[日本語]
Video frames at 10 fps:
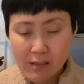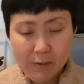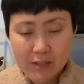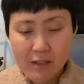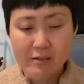た場
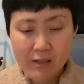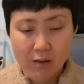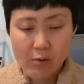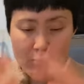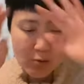合じゃなくて
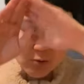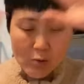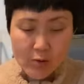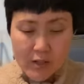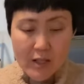本
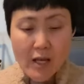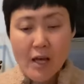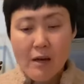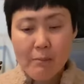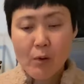当に
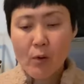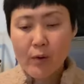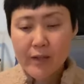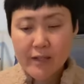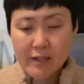
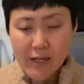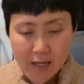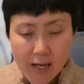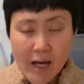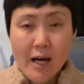病院か
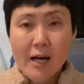ら、